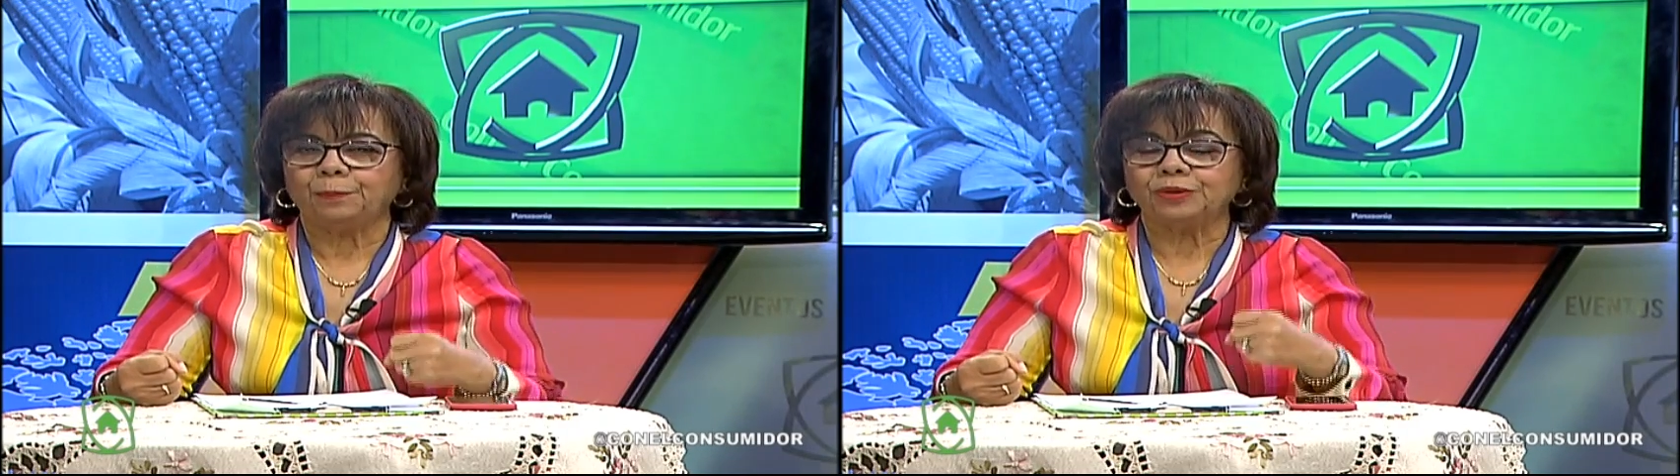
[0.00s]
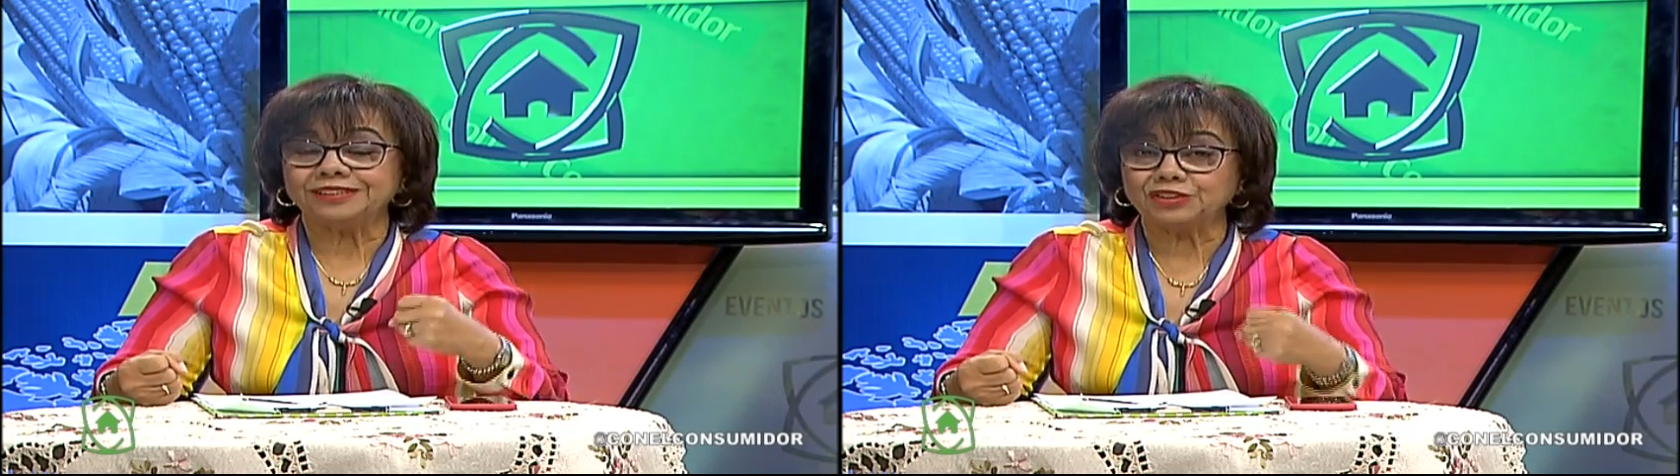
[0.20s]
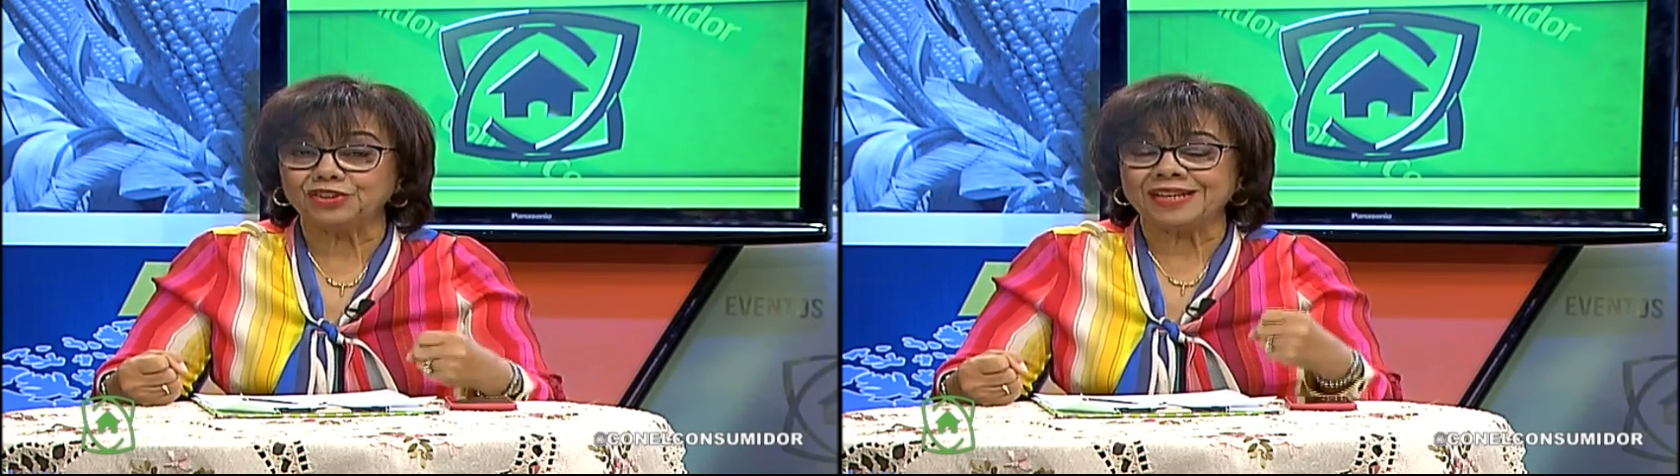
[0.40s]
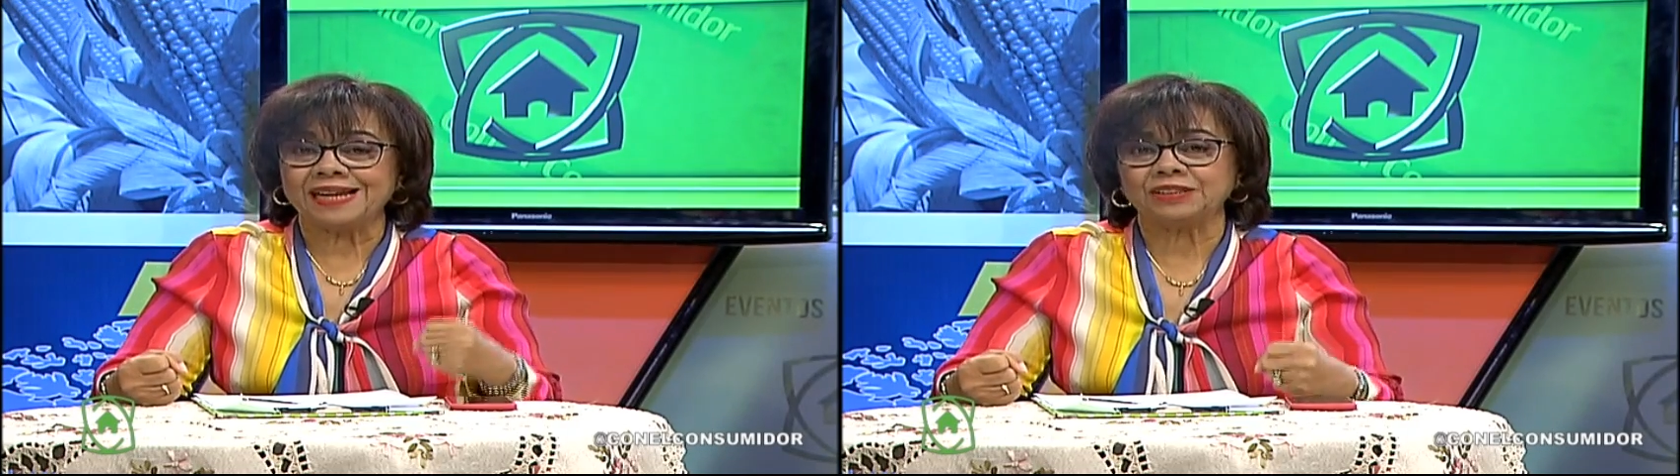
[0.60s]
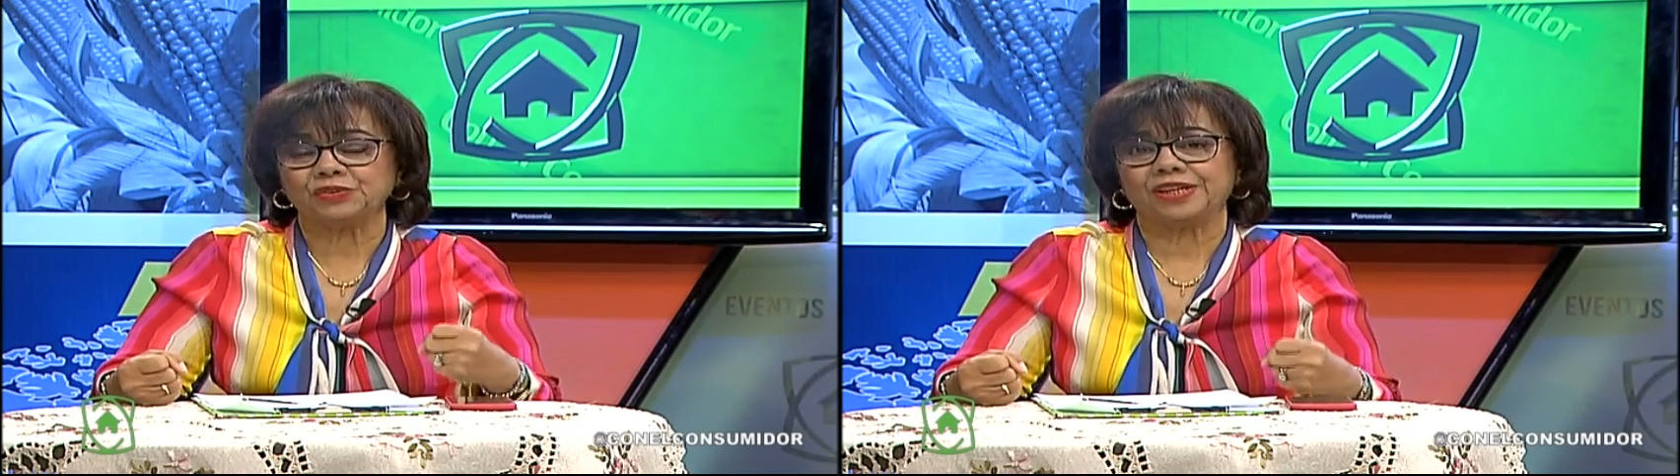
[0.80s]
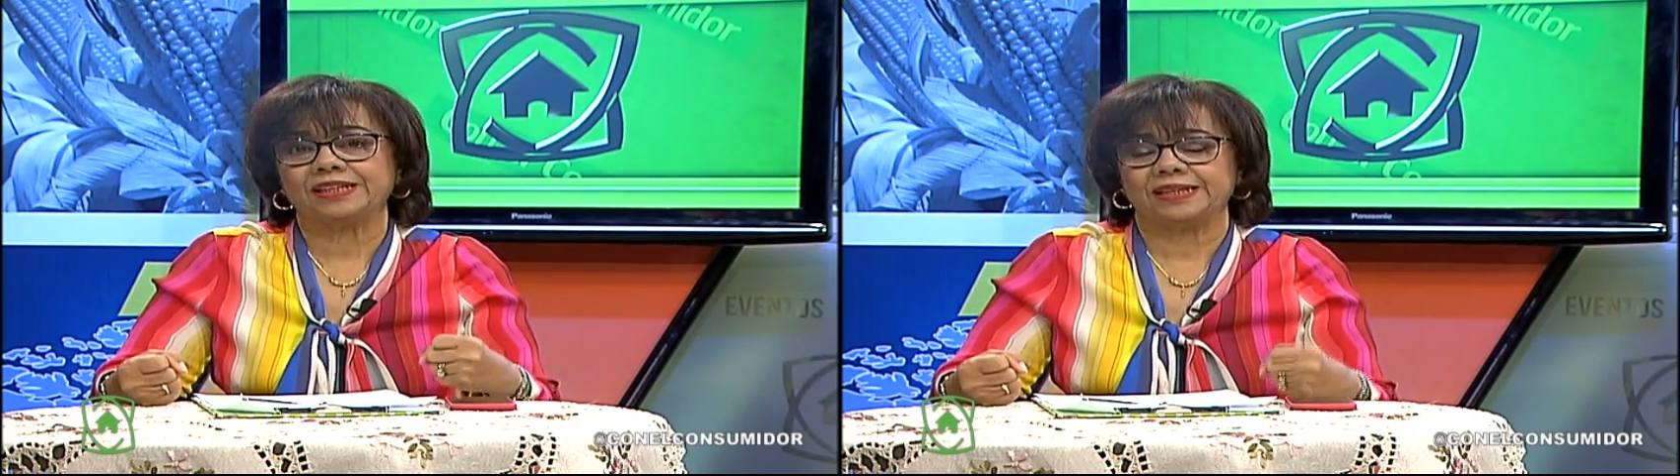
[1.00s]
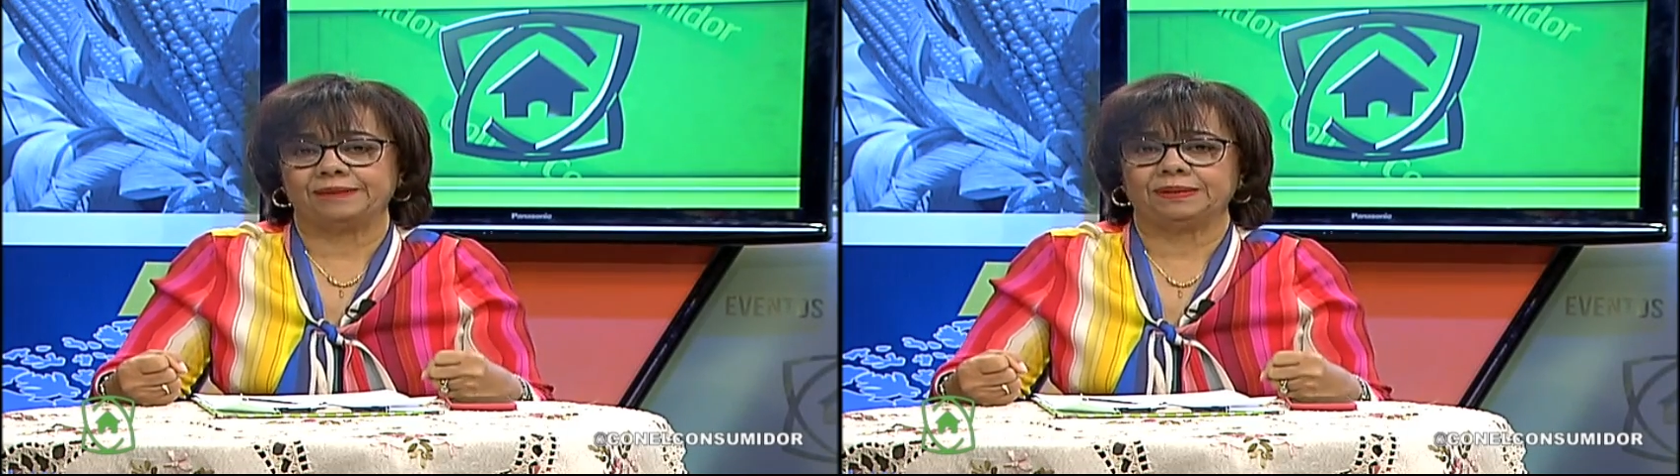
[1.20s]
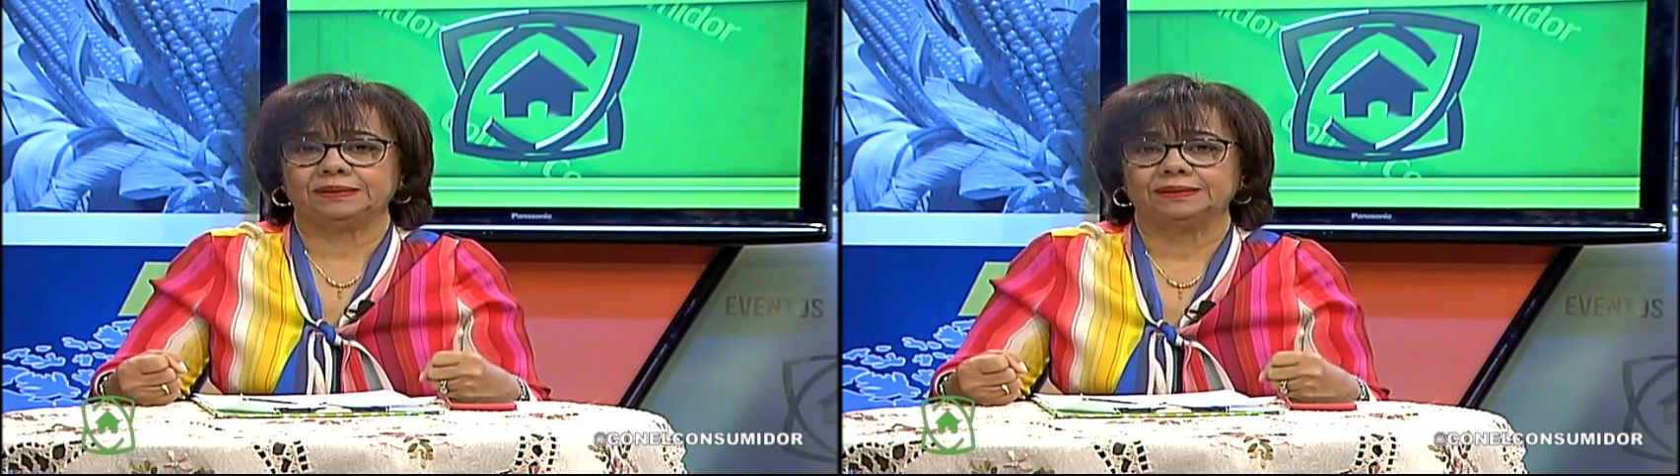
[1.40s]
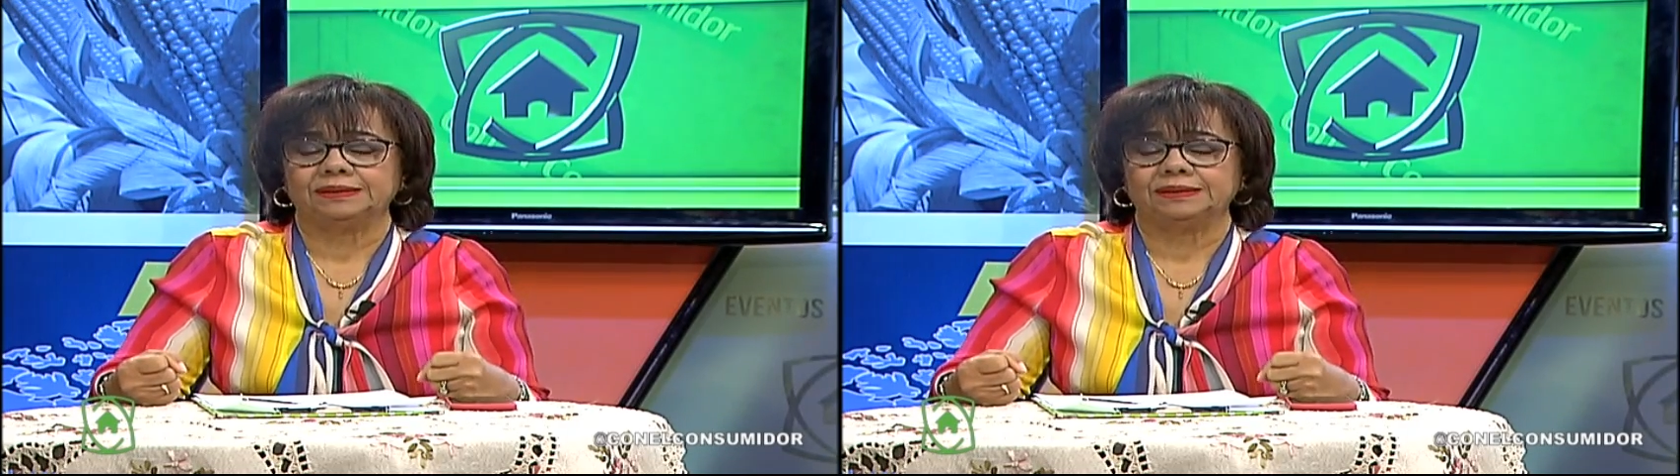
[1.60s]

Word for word: posicionar el azúcar crema